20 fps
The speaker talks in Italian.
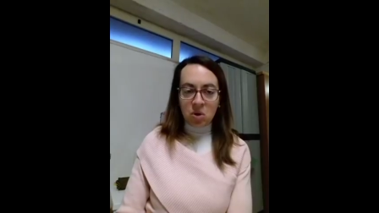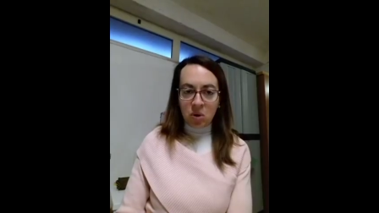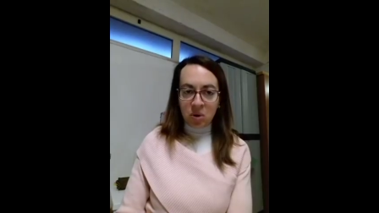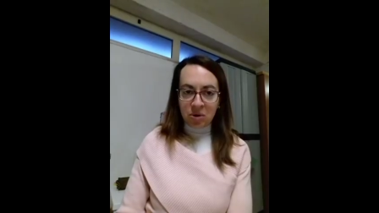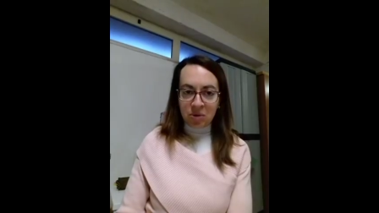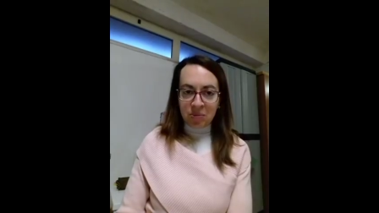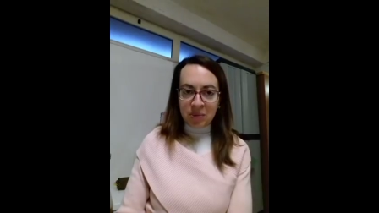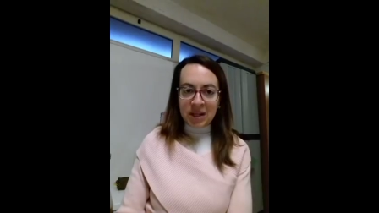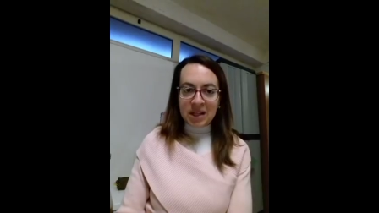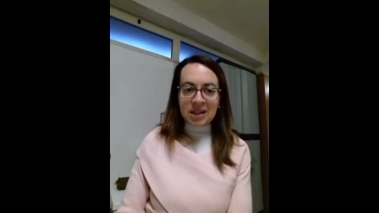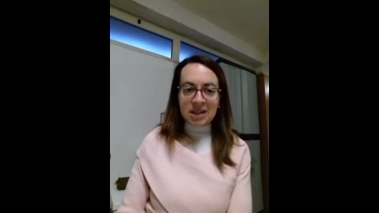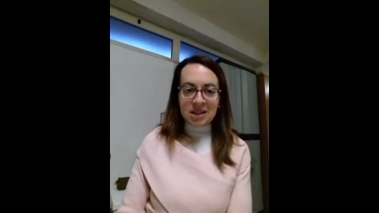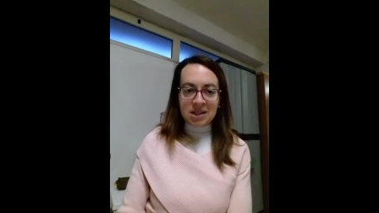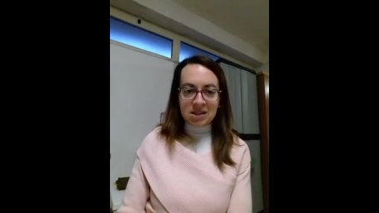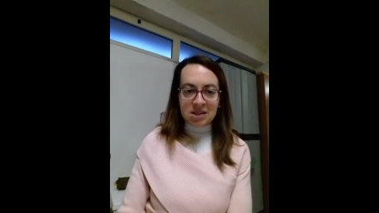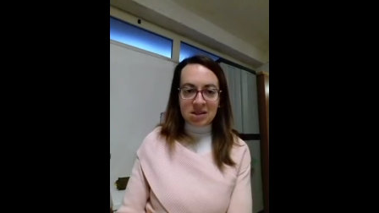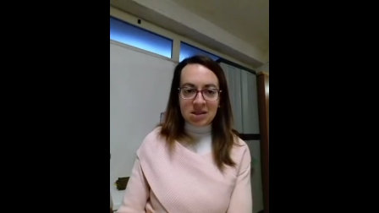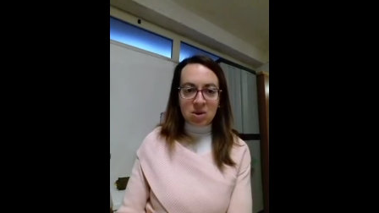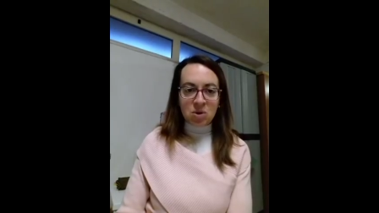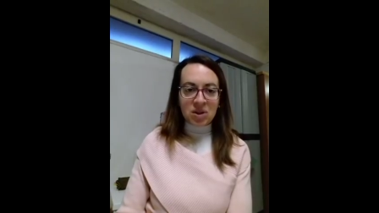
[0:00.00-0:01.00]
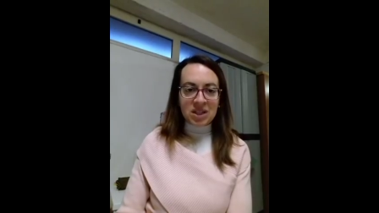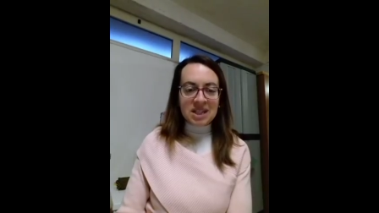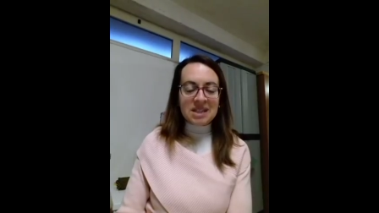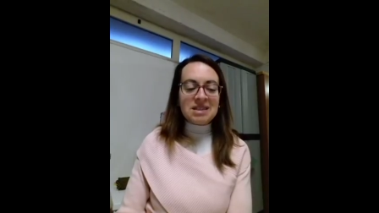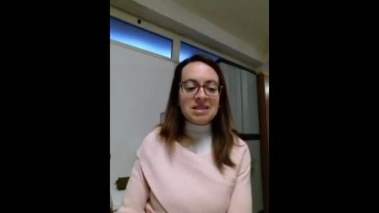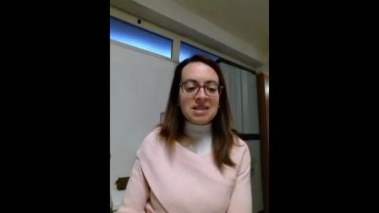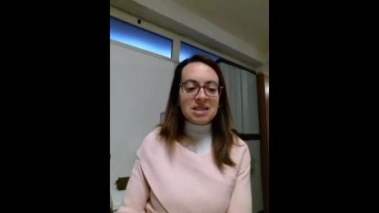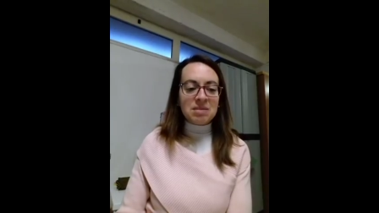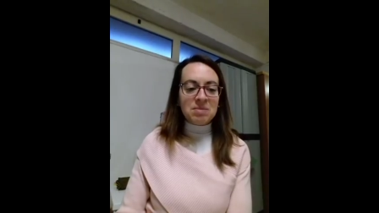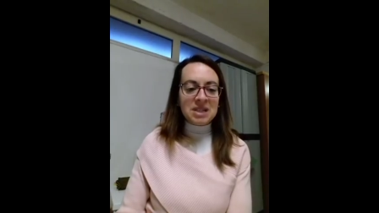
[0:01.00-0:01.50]
norme iniziano ad
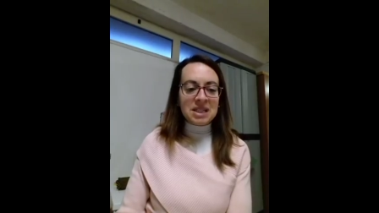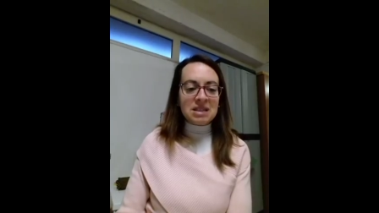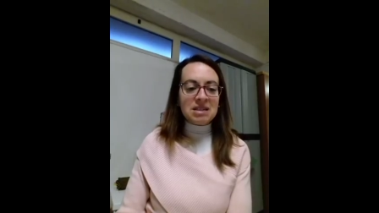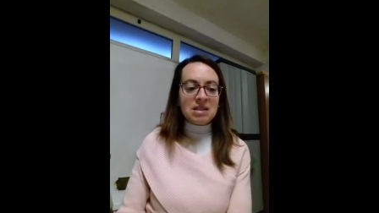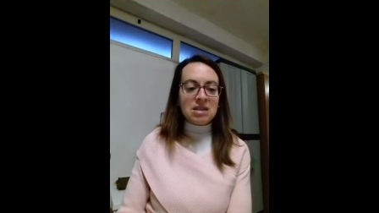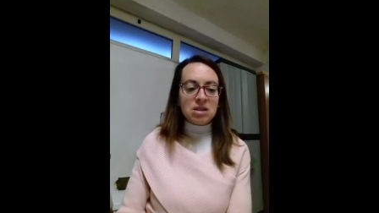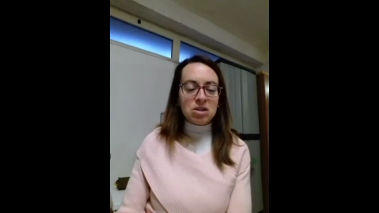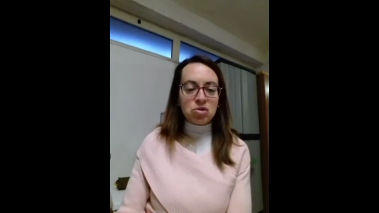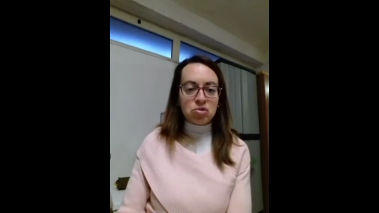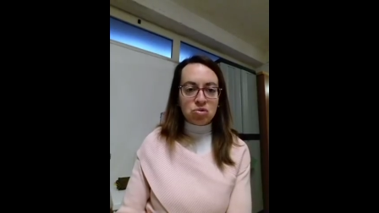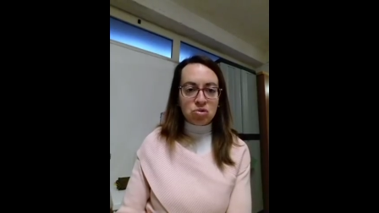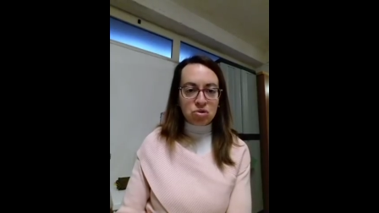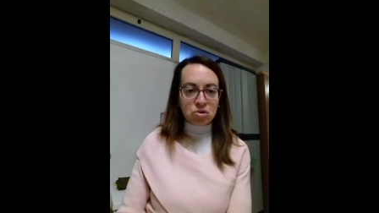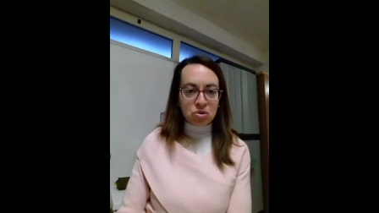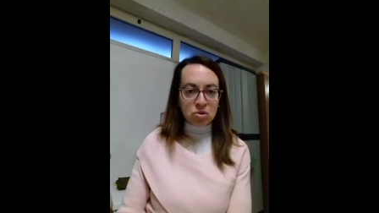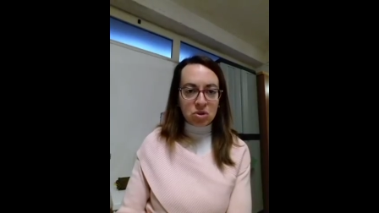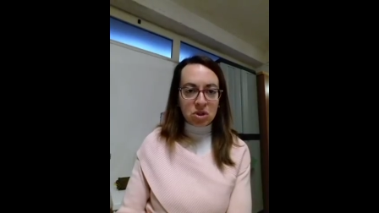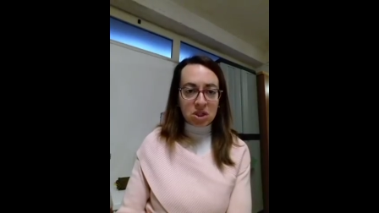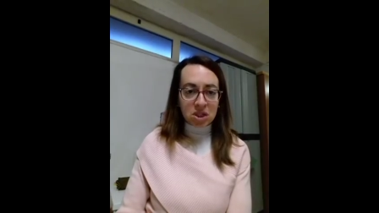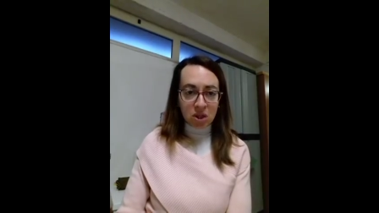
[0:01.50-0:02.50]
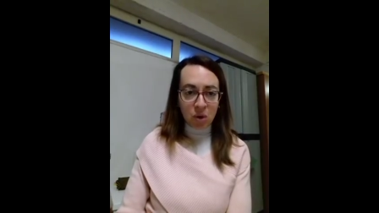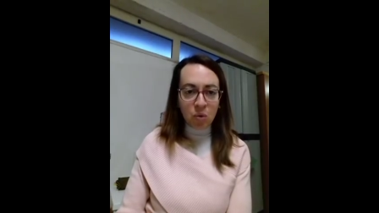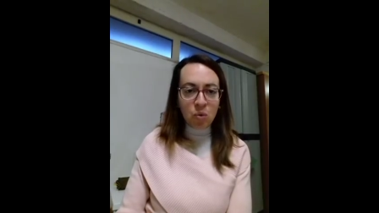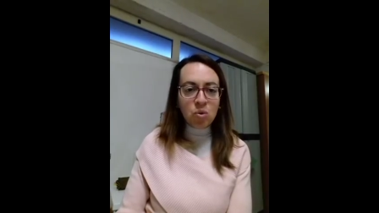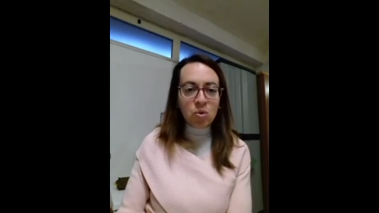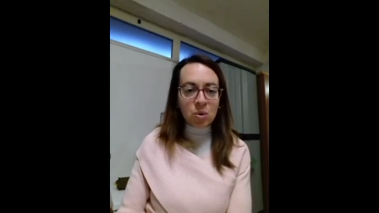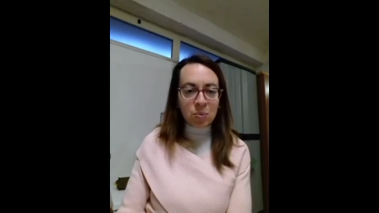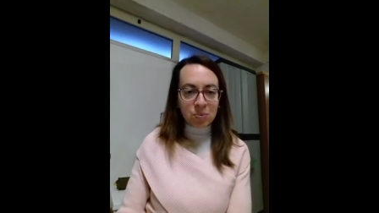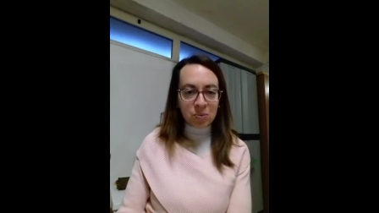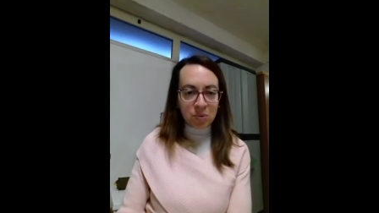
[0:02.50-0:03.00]
essere messe in discussione da
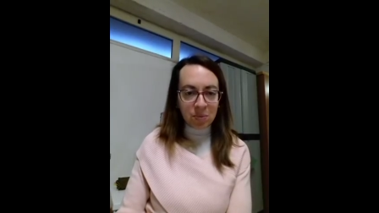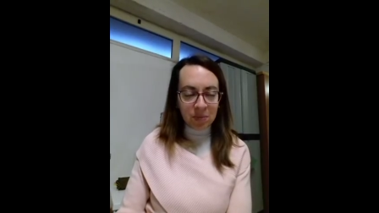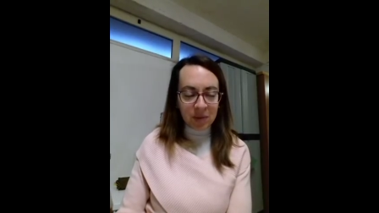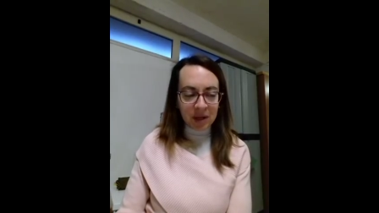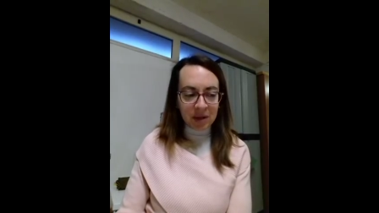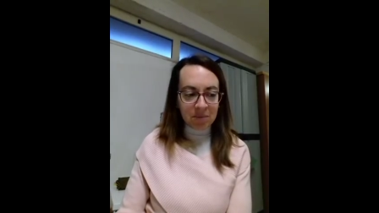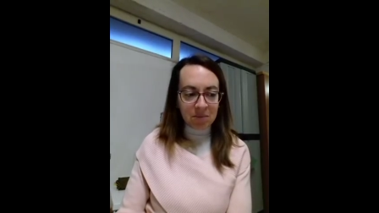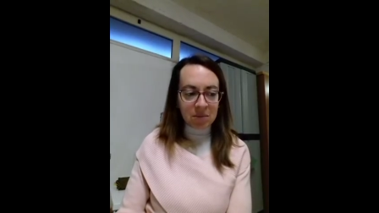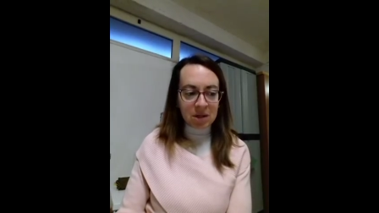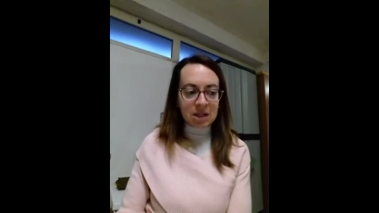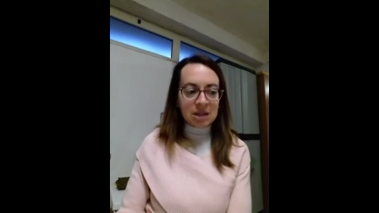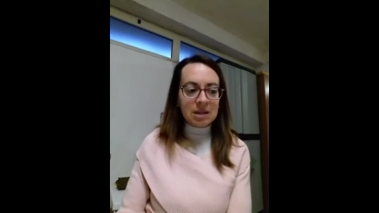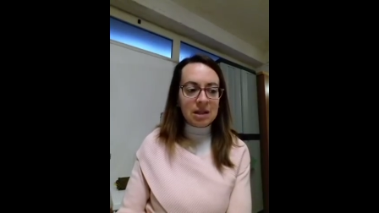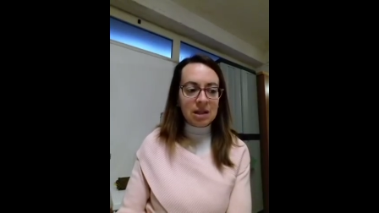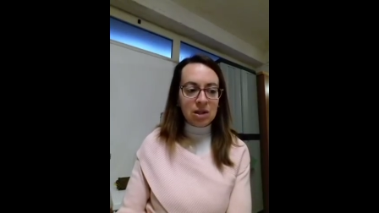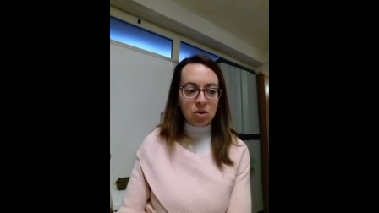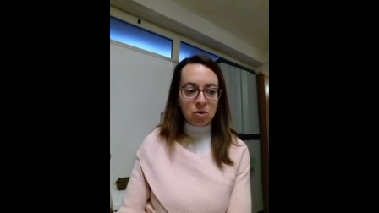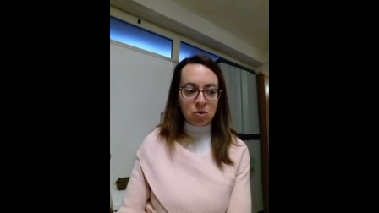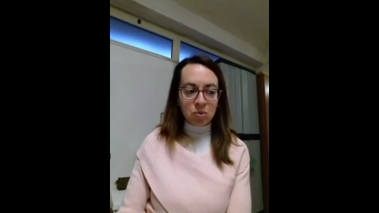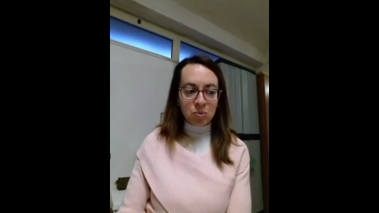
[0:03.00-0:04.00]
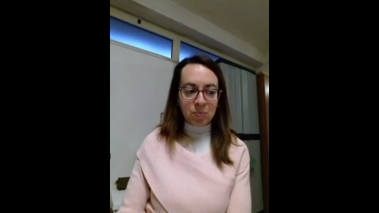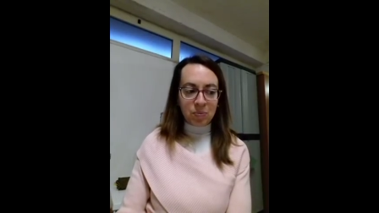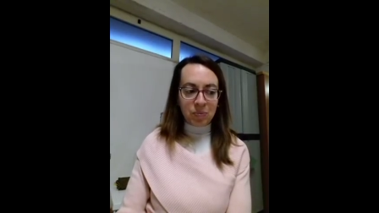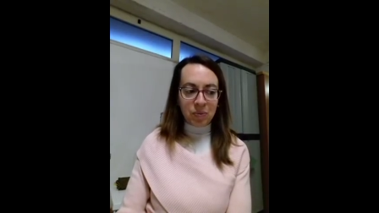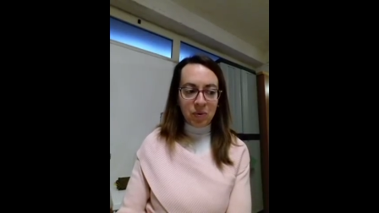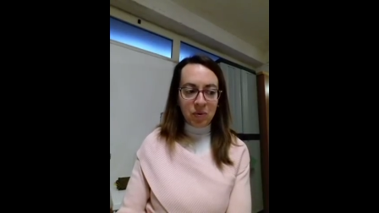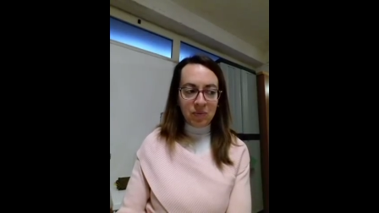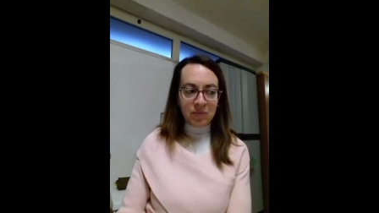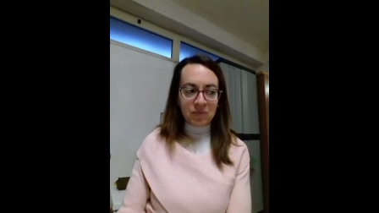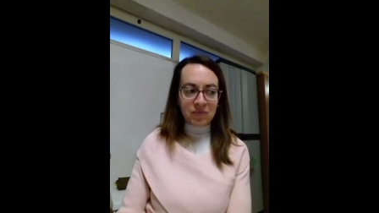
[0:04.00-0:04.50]
uno o più membri del
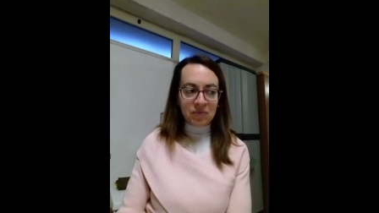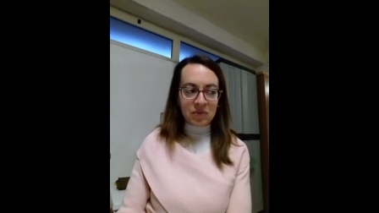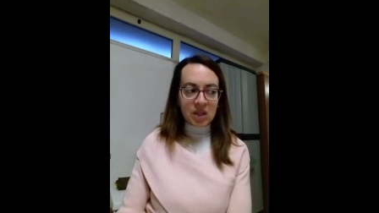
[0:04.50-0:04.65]
gruppo,